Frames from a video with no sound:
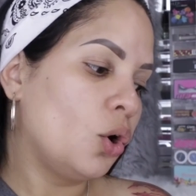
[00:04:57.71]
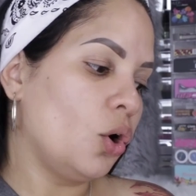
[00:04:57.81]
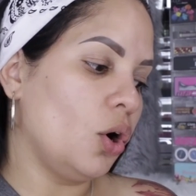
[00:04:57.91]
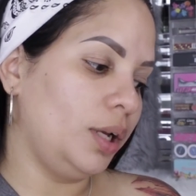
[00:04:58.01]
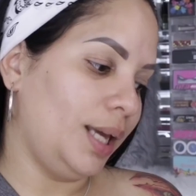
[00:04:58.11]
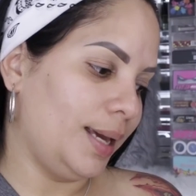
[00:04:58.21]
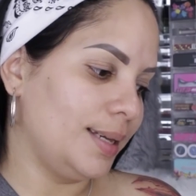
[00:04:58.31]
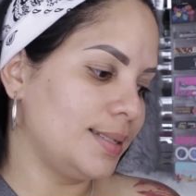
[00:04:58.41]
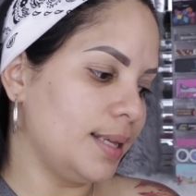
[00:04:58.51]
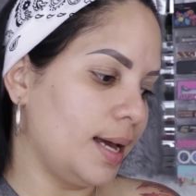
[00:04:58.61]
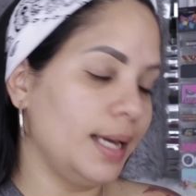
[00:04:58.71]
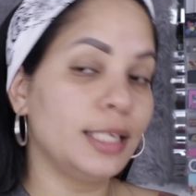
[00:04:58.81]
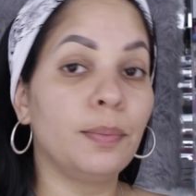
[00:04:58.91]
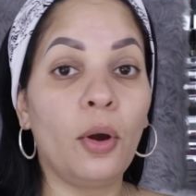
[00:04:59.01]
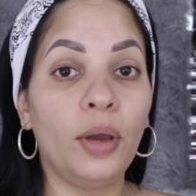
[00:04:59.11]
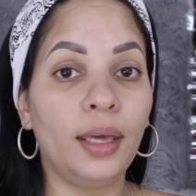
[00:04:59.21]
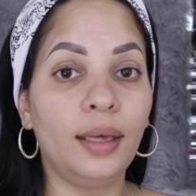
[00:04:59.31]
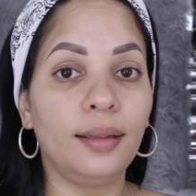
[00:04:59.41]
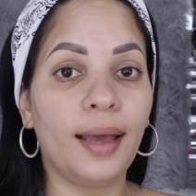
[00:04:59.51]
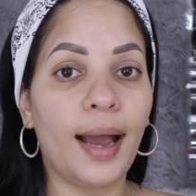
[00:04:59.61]
con esa
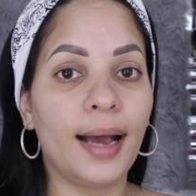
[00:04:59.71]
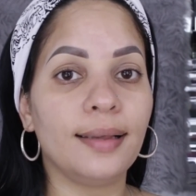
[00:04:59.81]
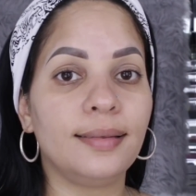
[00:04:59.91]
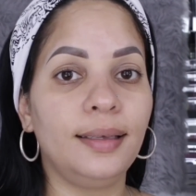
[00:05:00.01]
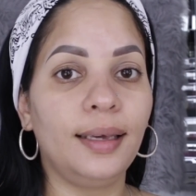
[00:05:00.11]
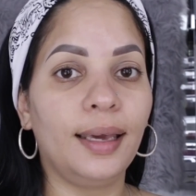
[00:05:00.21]
esponjita así